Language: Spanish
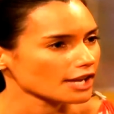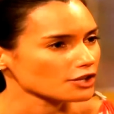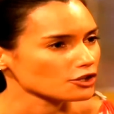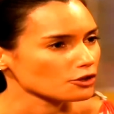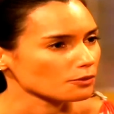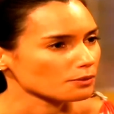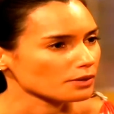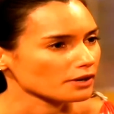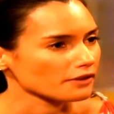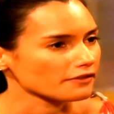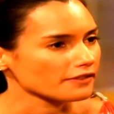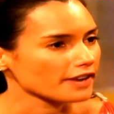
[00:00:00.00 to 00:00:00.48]

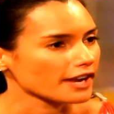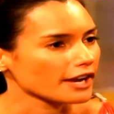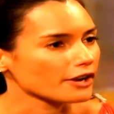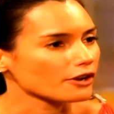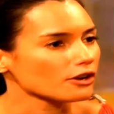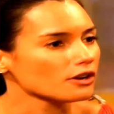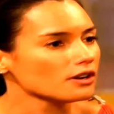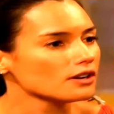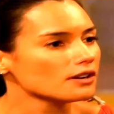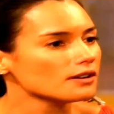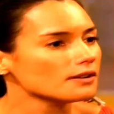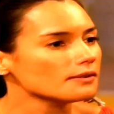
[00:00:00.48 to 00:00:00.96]
que yo
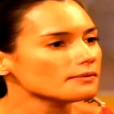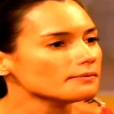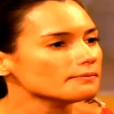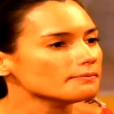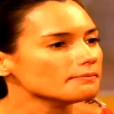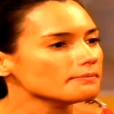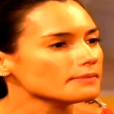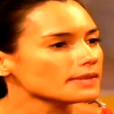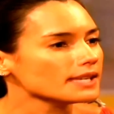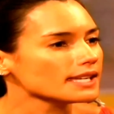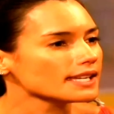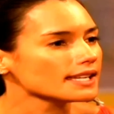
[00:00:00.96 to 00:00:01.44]
prefiero
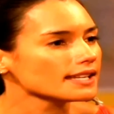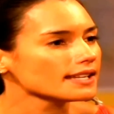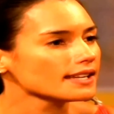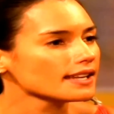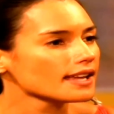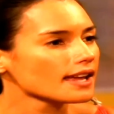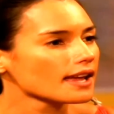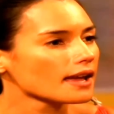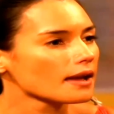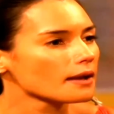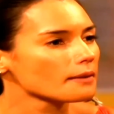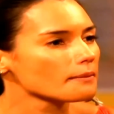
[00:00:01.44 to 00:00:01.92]

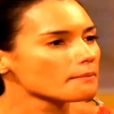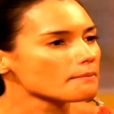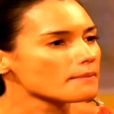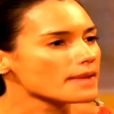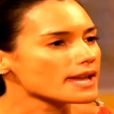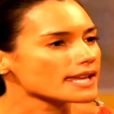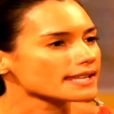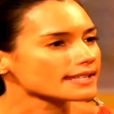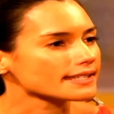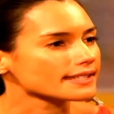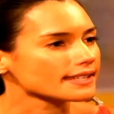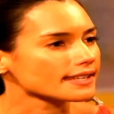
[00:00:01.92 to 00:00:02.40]
mil
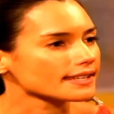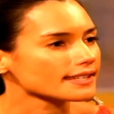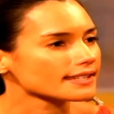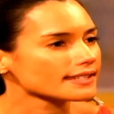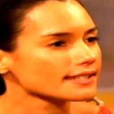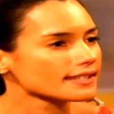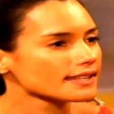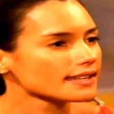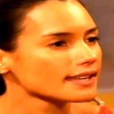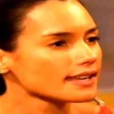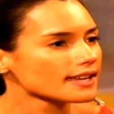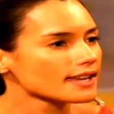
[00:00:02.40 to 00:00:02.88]

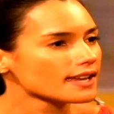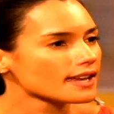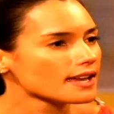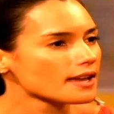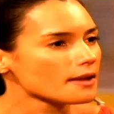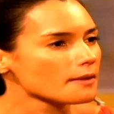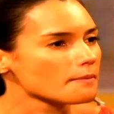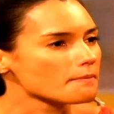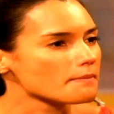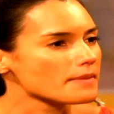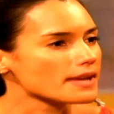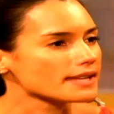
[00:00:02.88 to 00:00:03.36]
veces
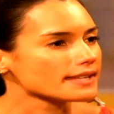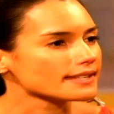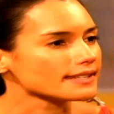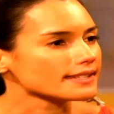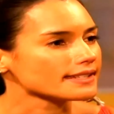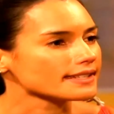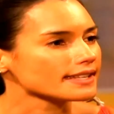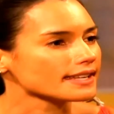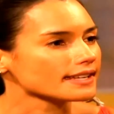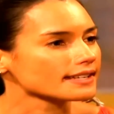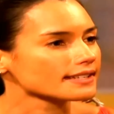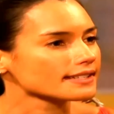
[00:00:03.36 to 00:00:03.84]

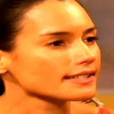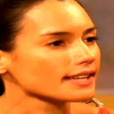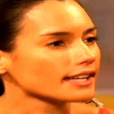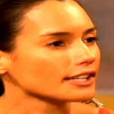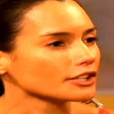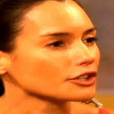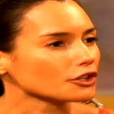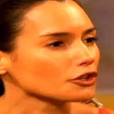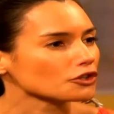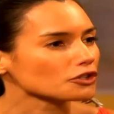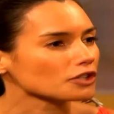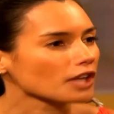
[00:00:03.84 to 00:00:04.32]
vestir
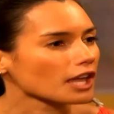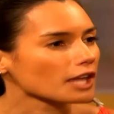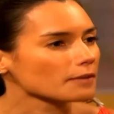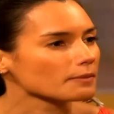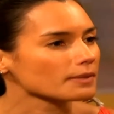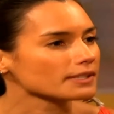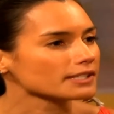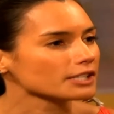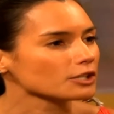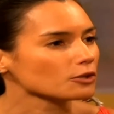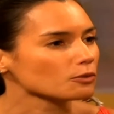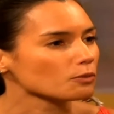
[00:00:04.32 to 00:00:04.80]
santos
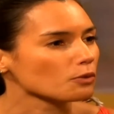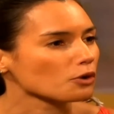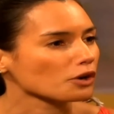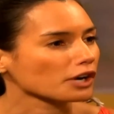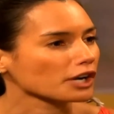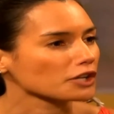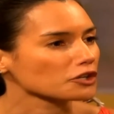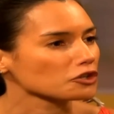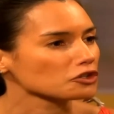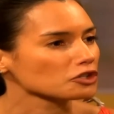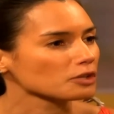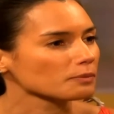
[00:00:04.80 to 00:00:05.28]
que vestir un
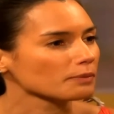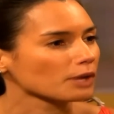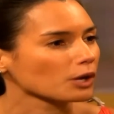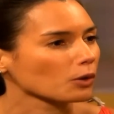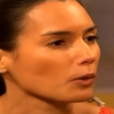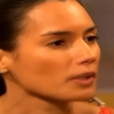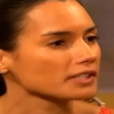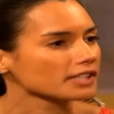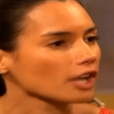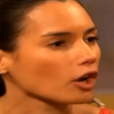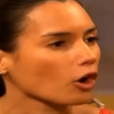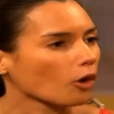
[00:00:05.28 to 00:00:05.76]
borracho sin
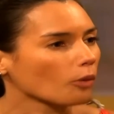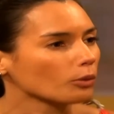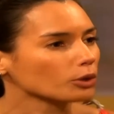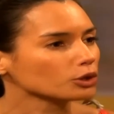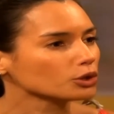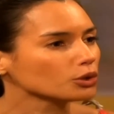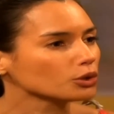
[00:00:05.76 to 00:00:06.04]
vergüenza